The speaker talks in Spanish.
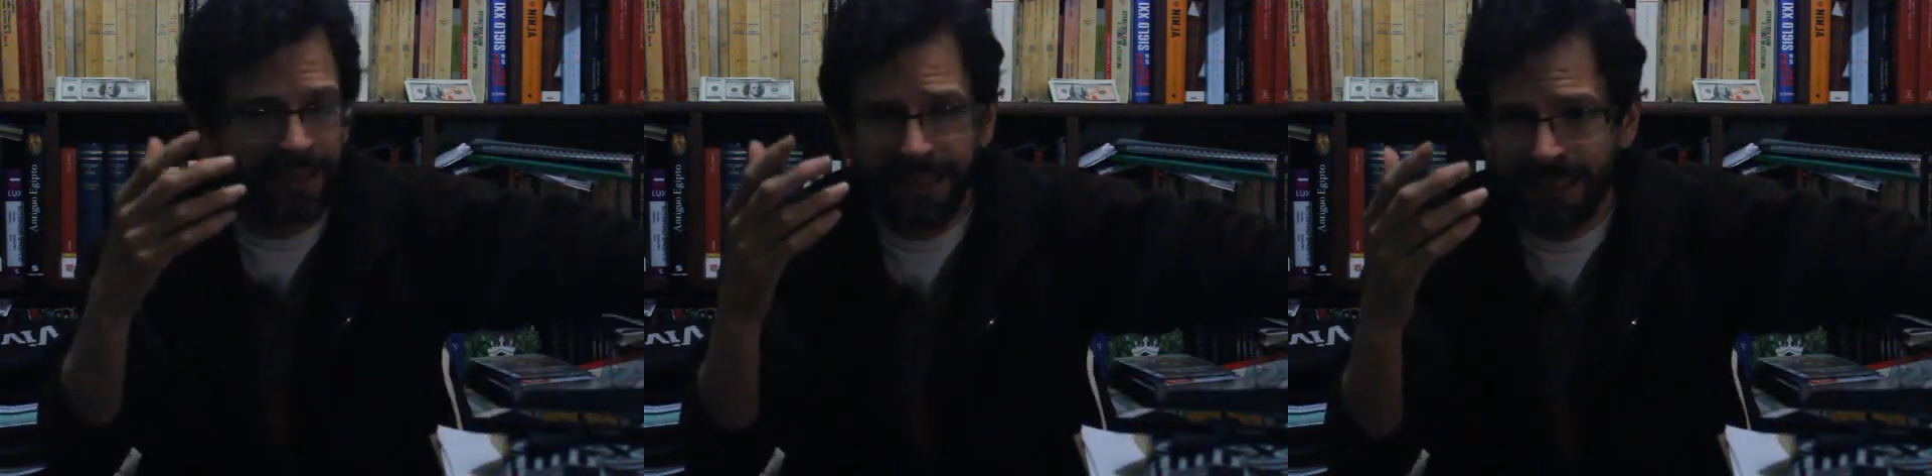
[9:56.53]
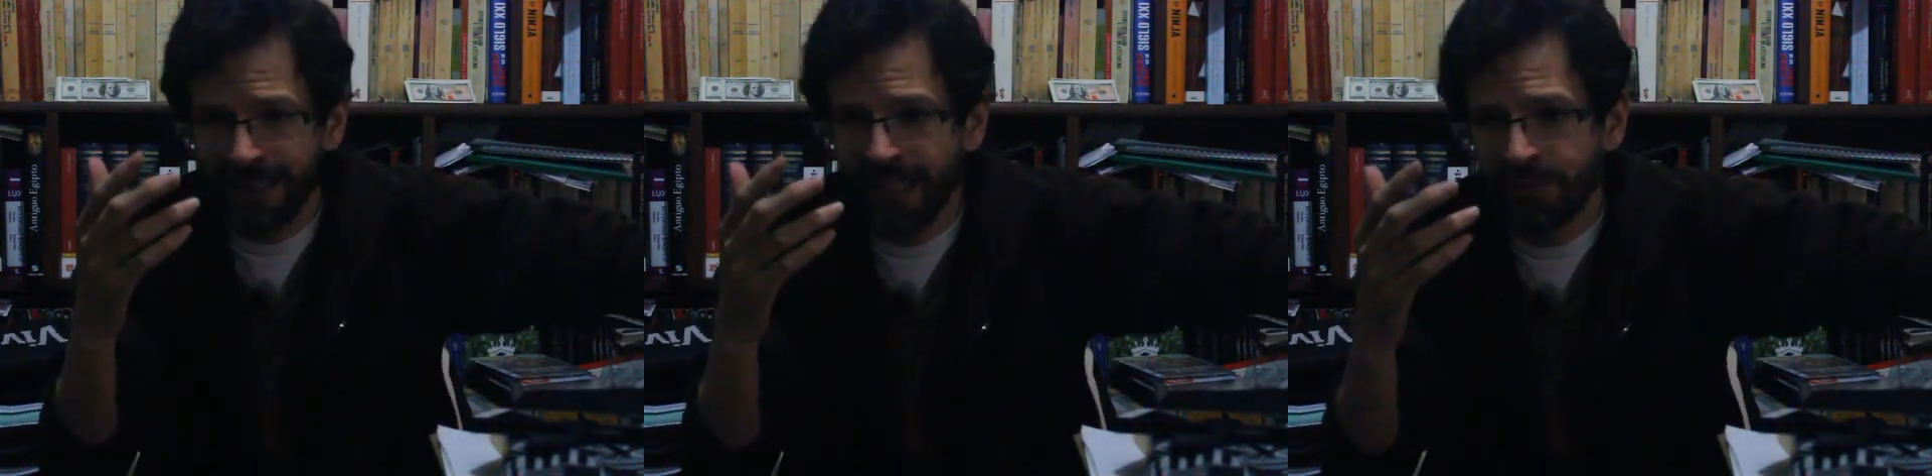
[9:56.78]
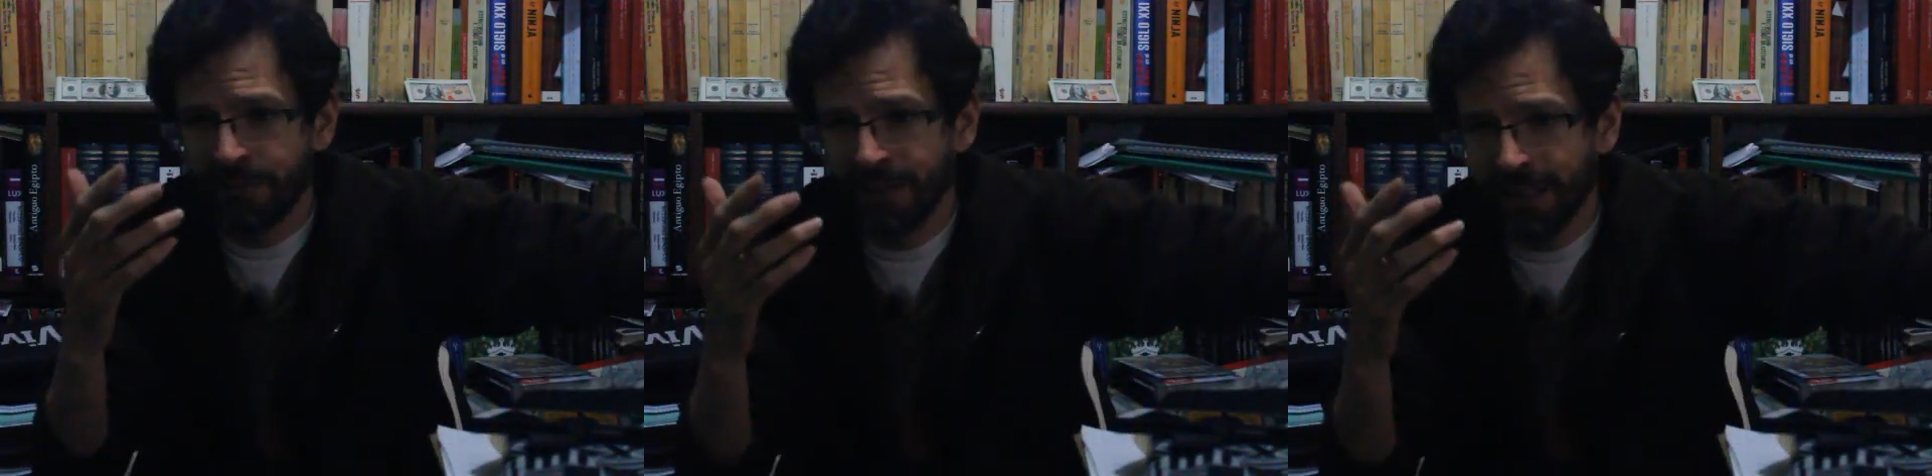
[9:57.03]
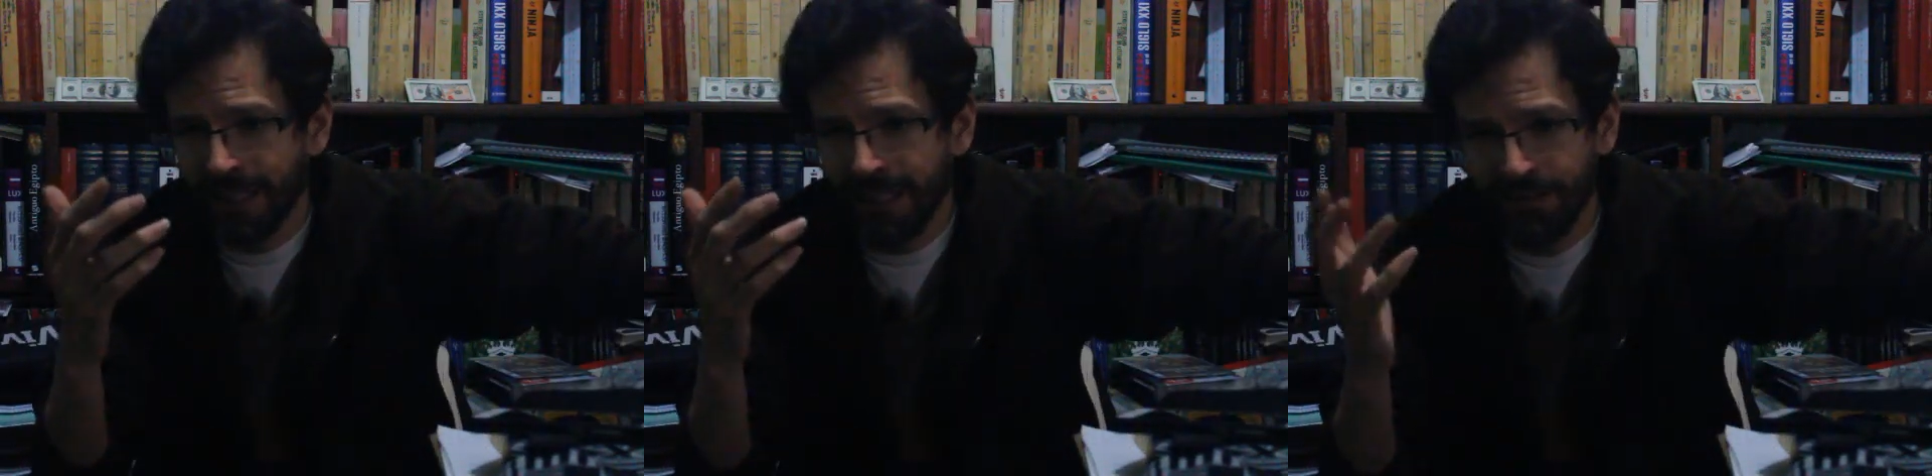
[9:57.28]
ideas que hay por
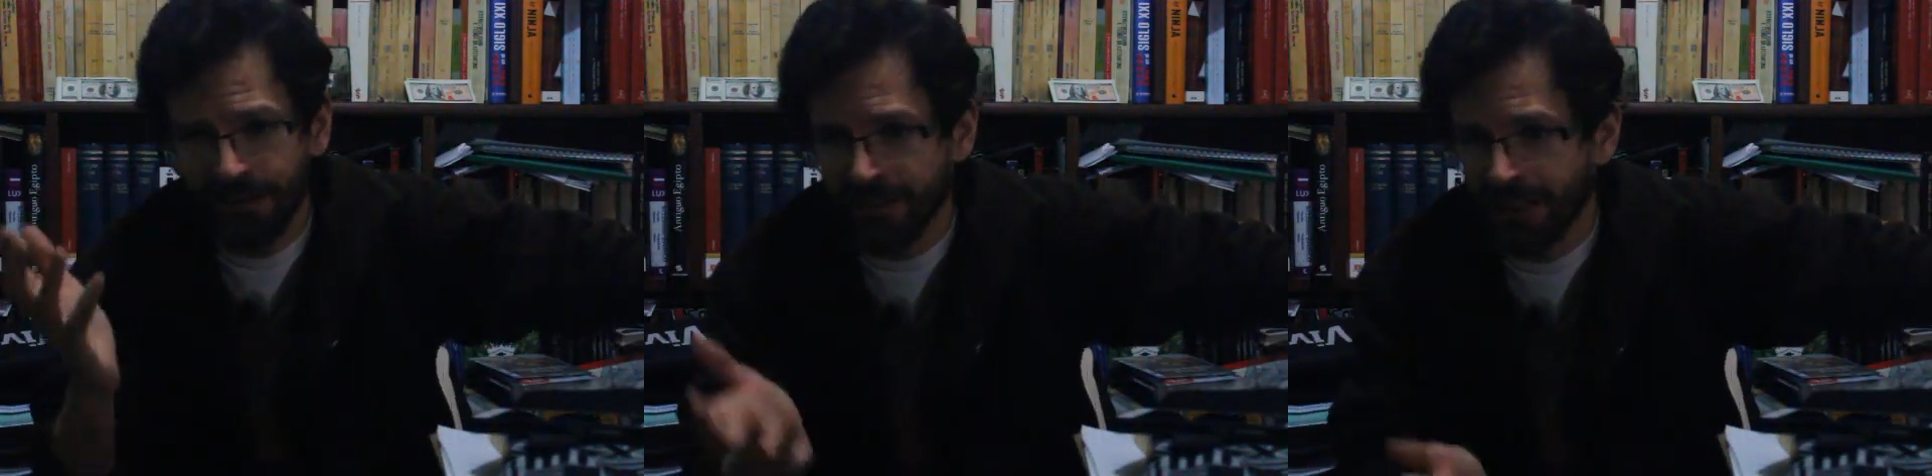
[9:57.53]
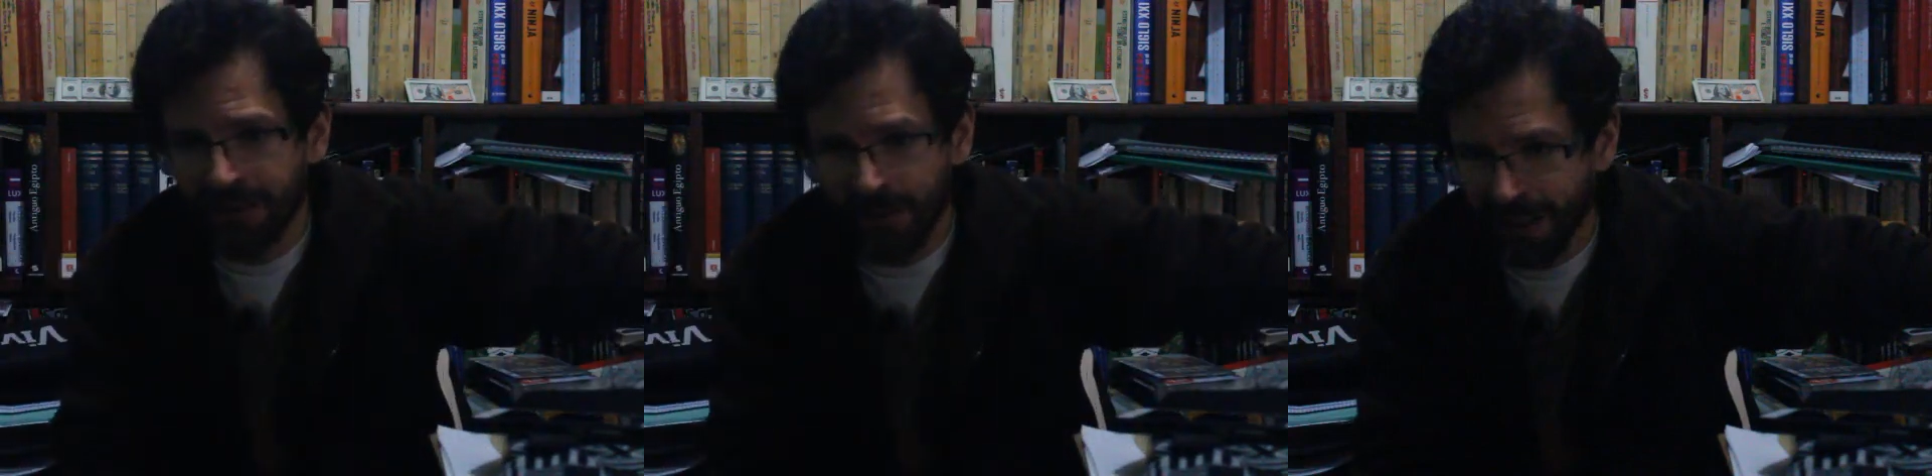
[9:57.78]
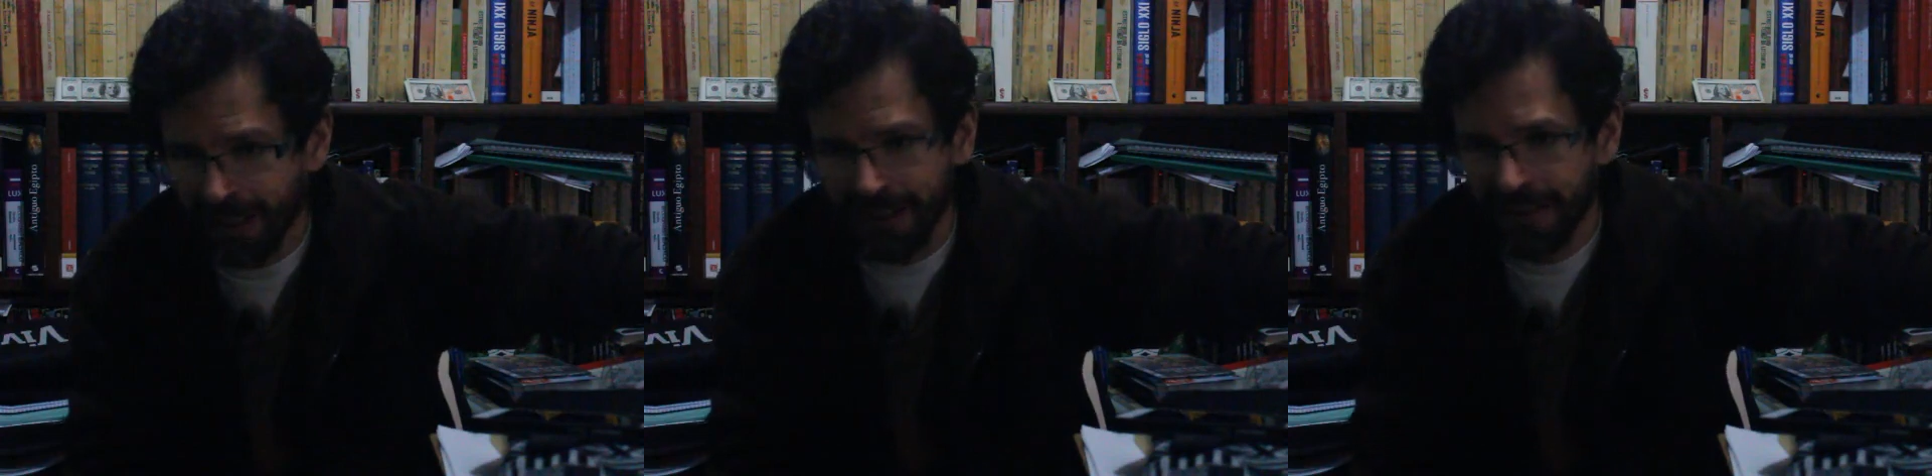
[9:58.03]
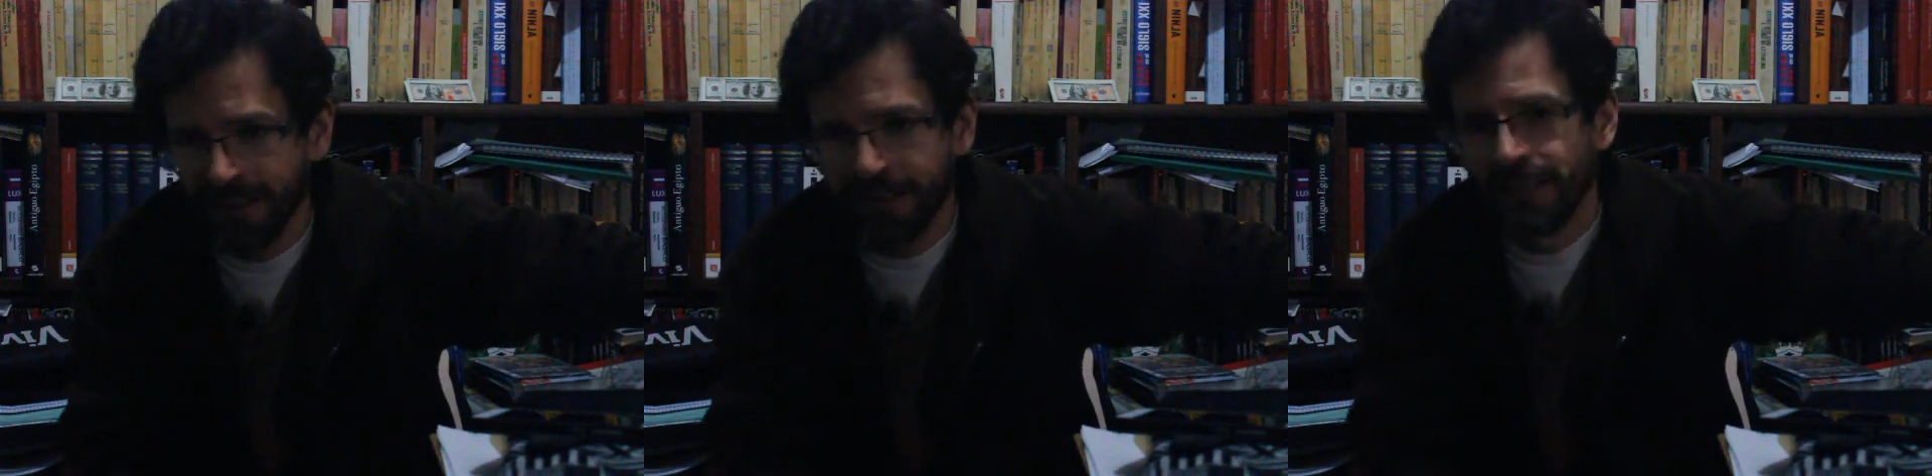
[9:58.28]
detrás son todas buenas.